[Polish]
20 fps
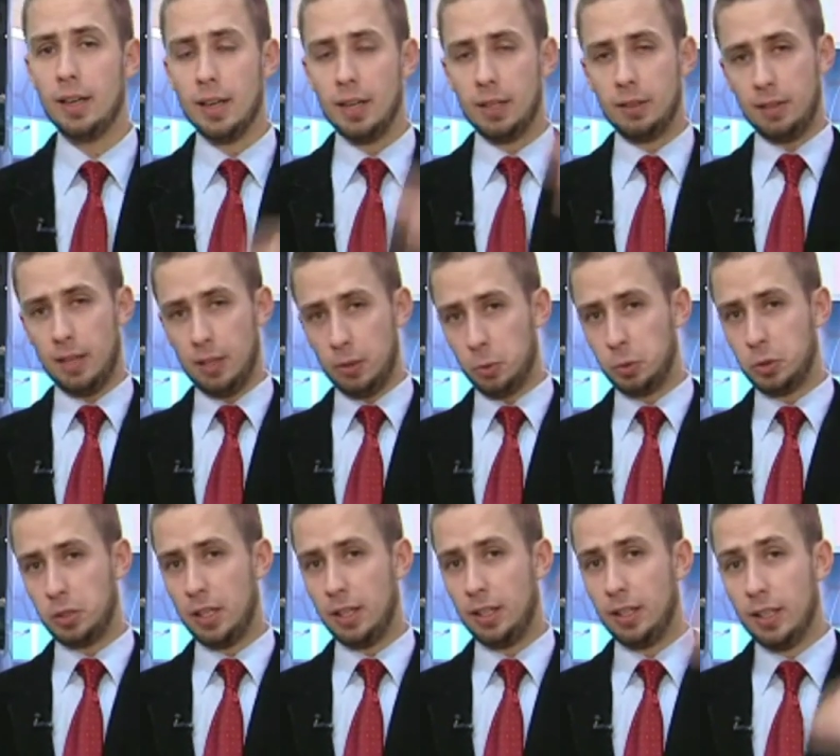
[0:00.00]
na
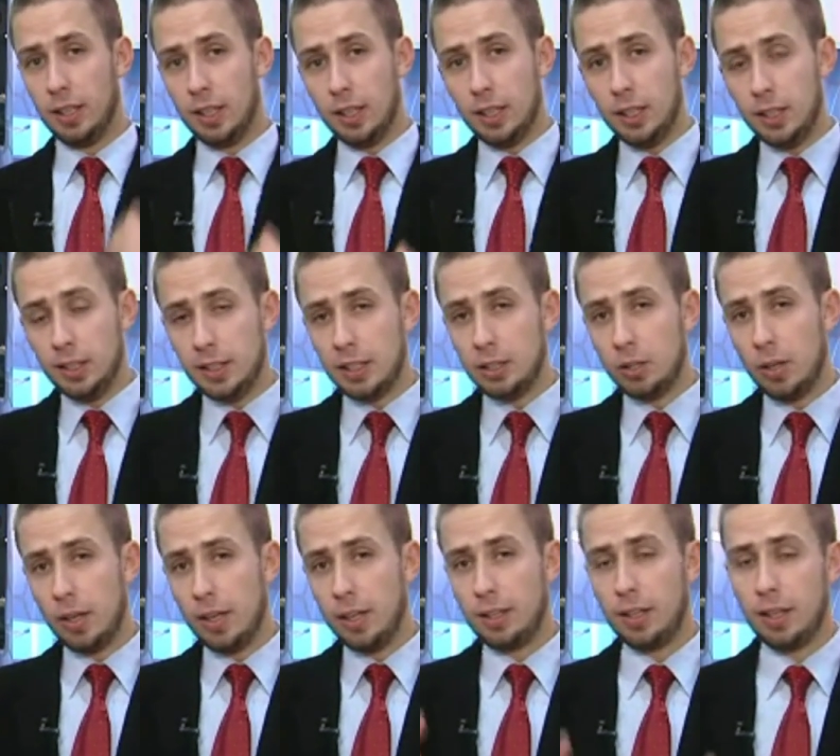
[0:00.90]
górze i na
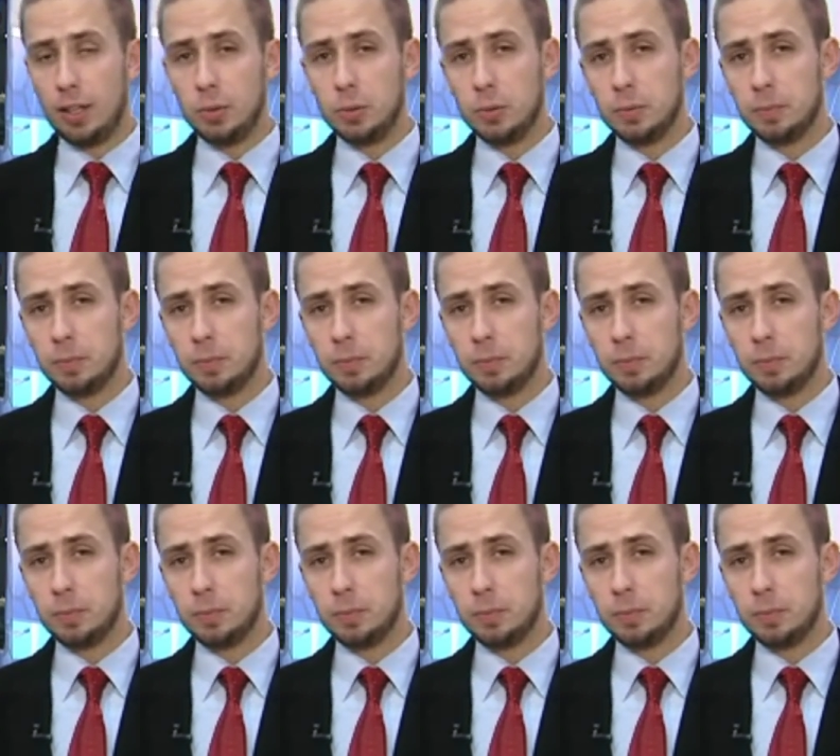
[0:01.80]
dole ekranu.